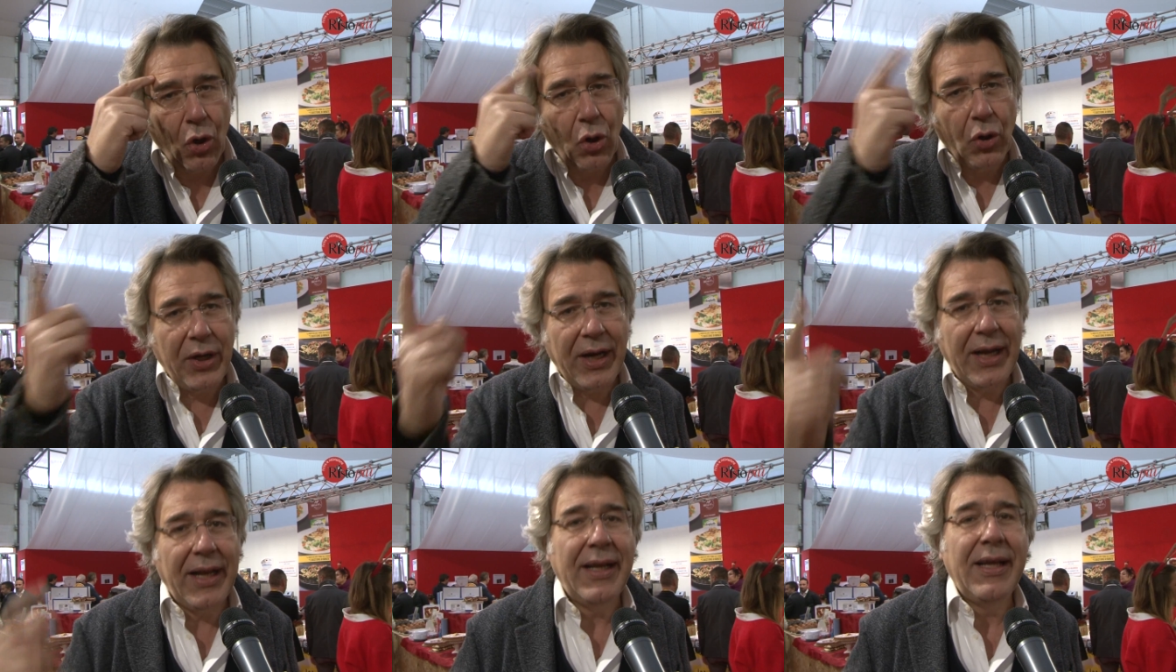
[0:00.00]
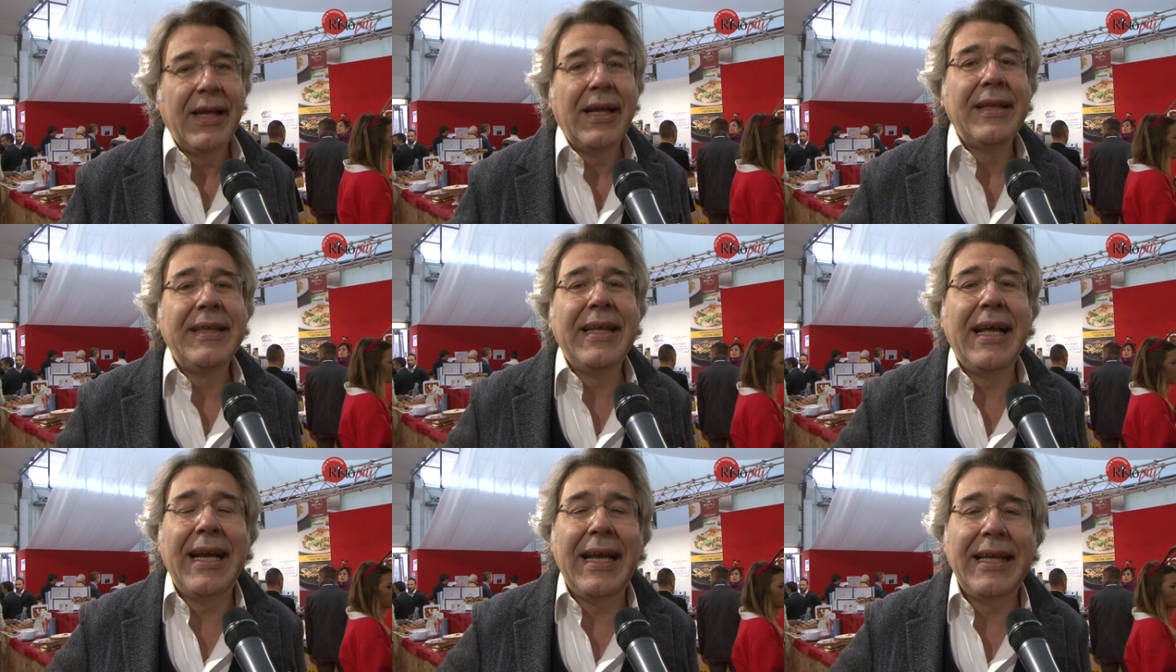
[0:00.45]
con
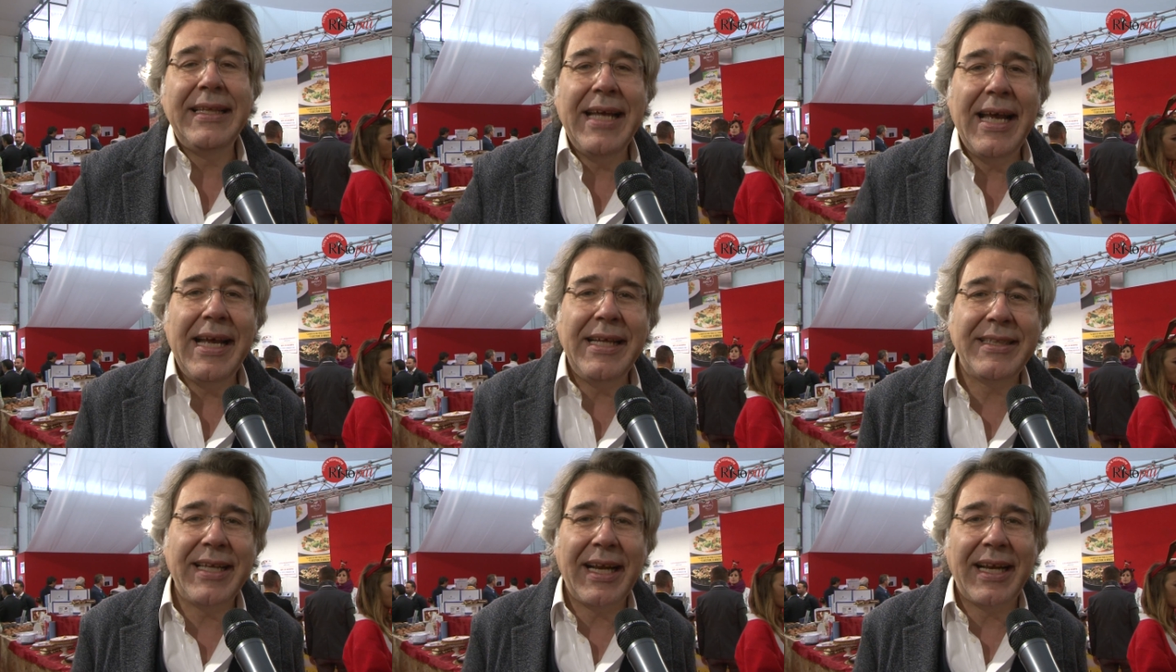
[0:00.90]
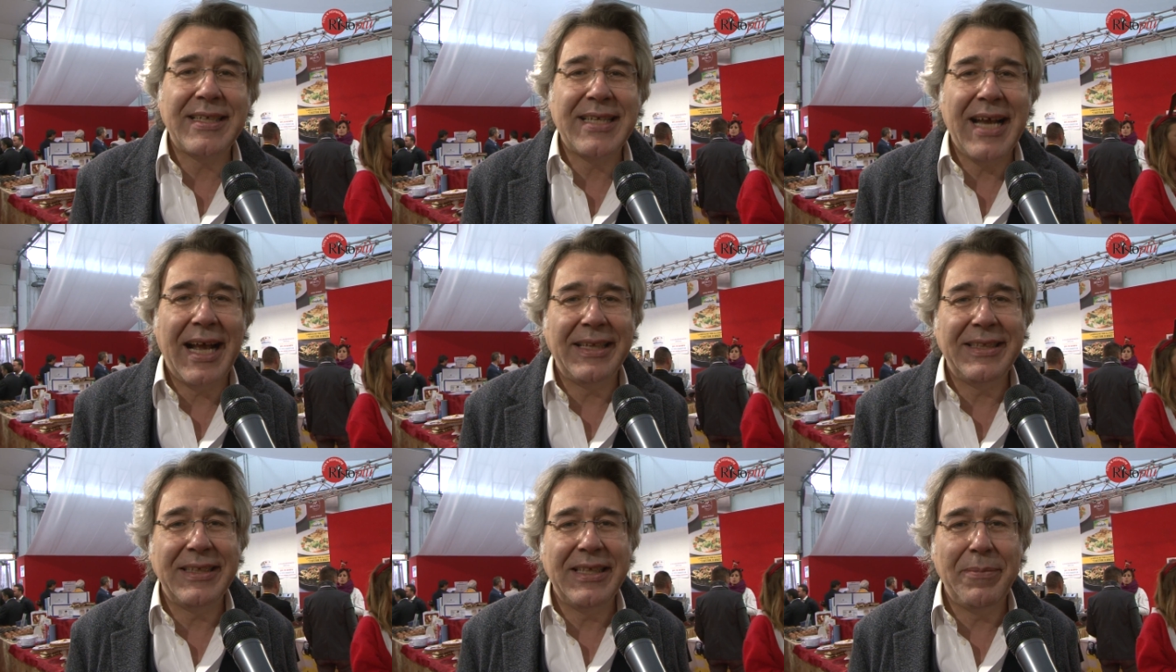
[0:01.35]
delle idee
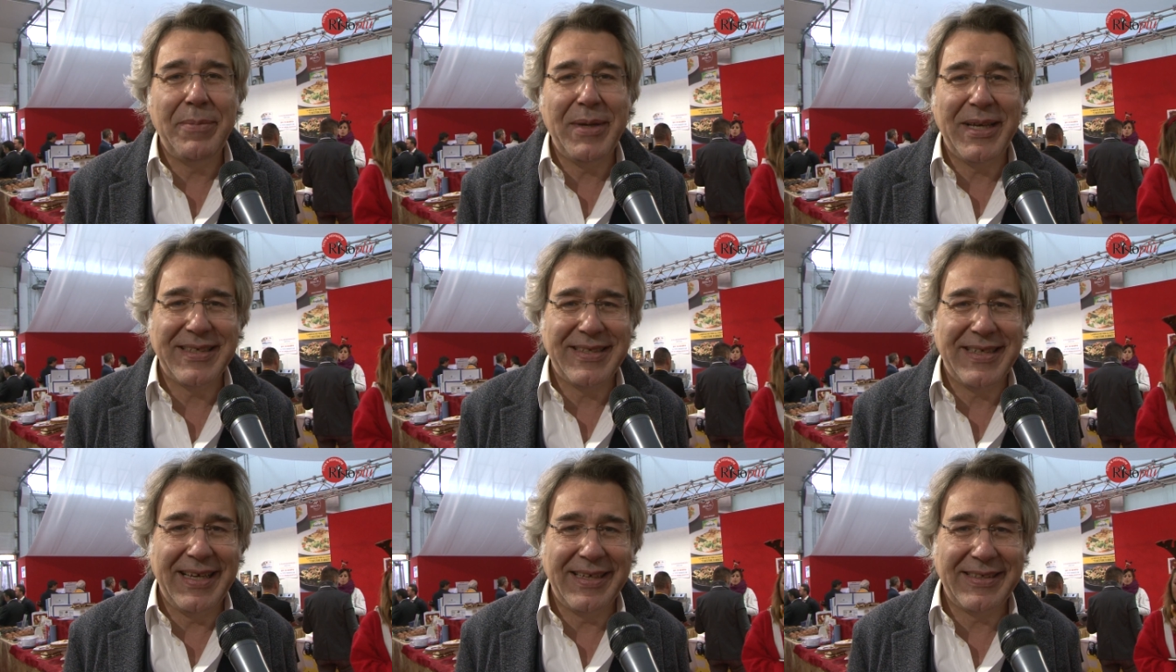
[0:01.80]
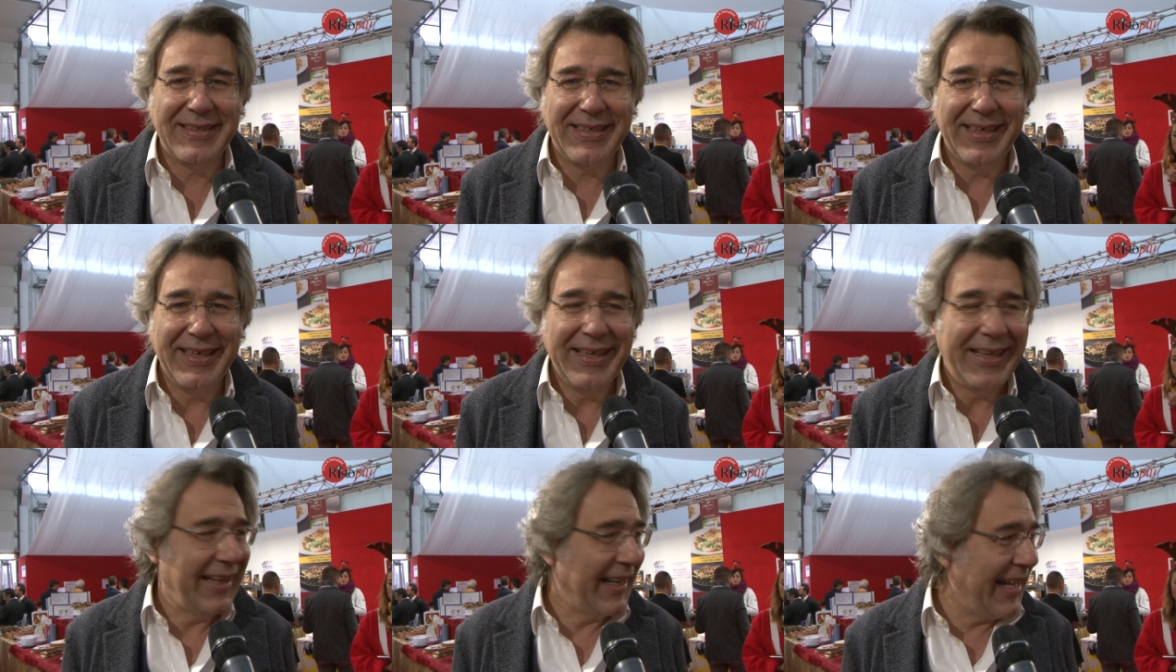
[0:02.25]
interessanti di
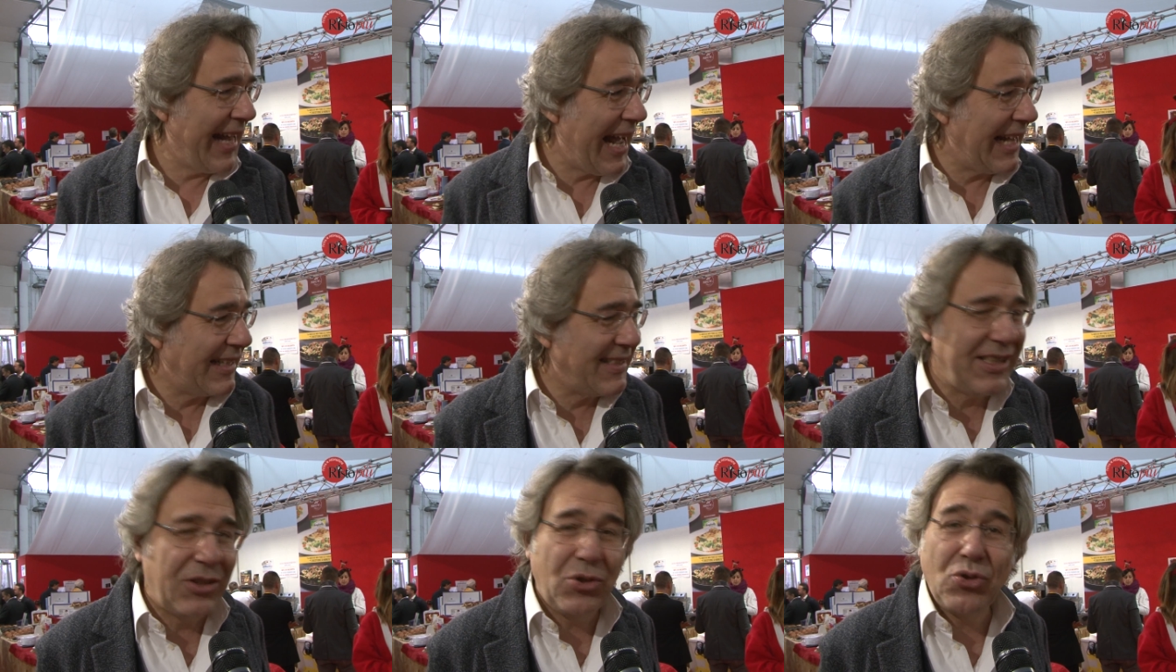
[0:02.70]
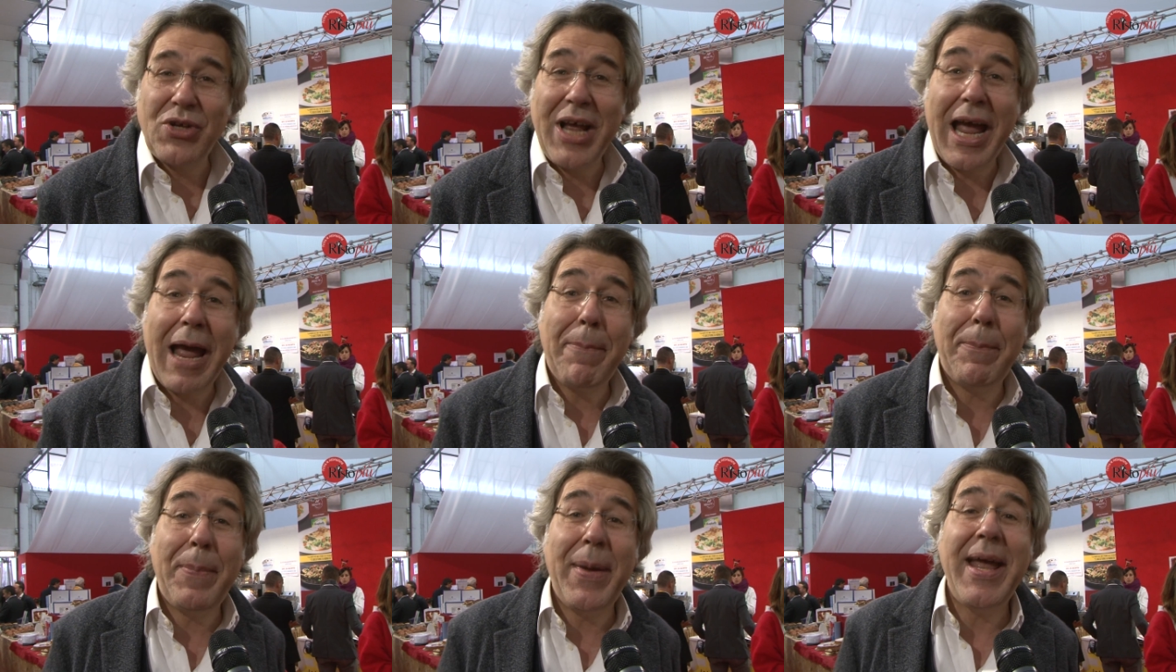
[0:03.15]
business grazie
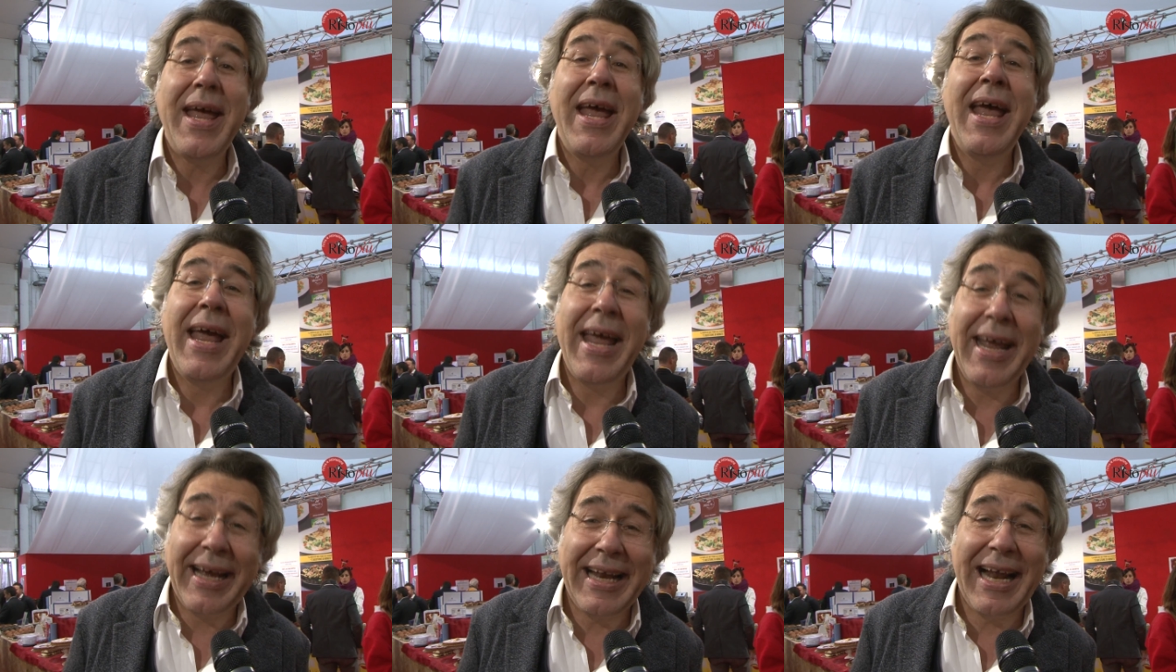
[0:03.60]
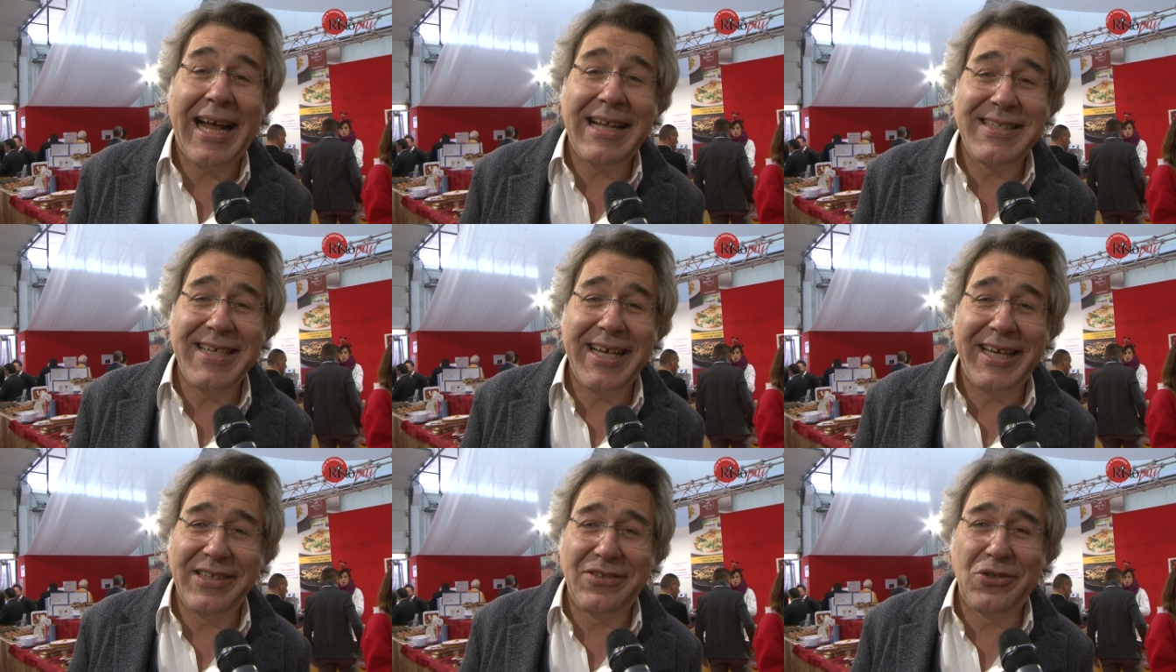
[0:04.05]
Giuseppe e
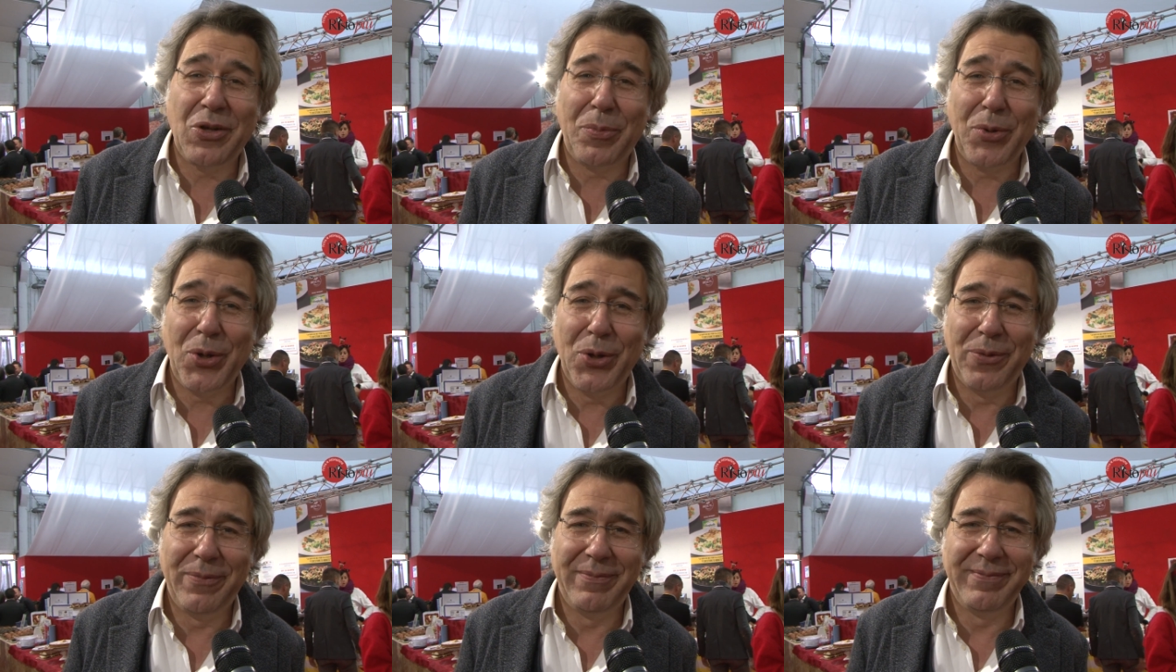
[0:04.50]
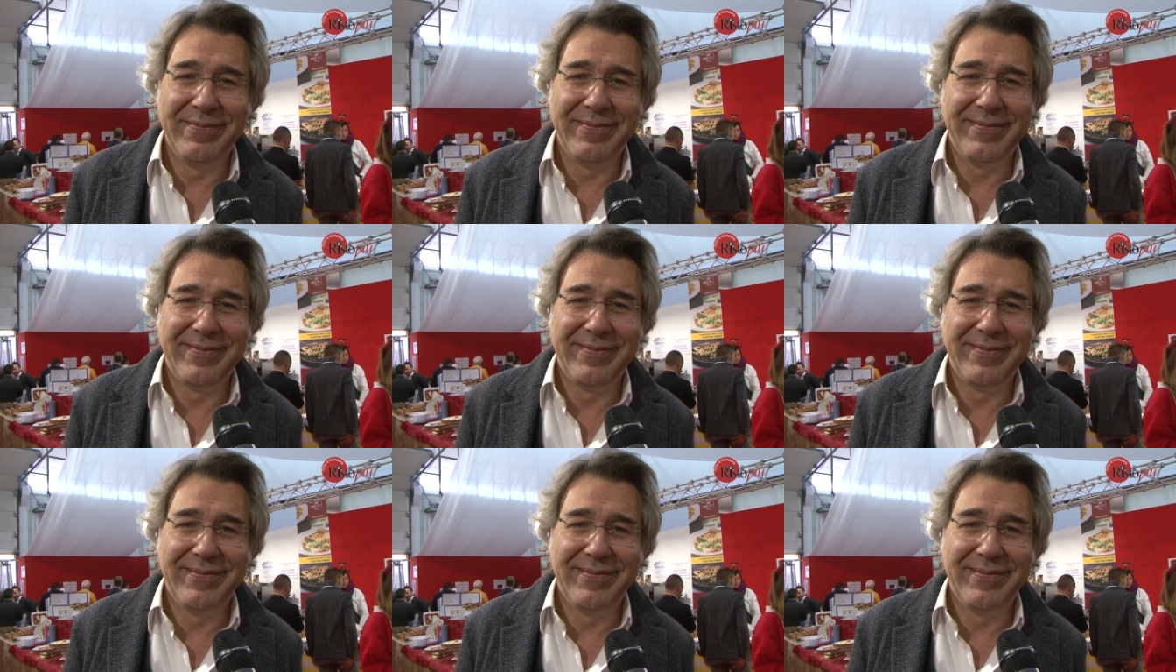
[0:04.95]
grazie Risto Più